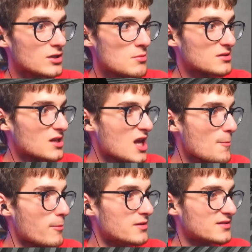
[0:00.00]
Samantha neyi
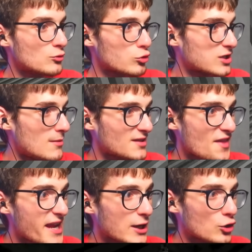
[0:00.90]
yapabilirsin? Dur Samantha
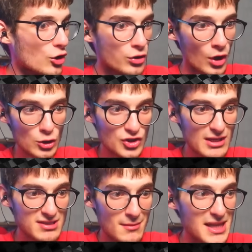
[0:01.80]
nereye gidiyorsun?
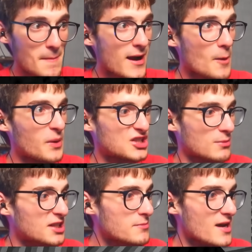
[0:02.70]
Dostlarım Samantha ben kapıyı
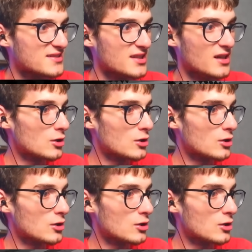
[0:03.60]
açabilirim yazdı.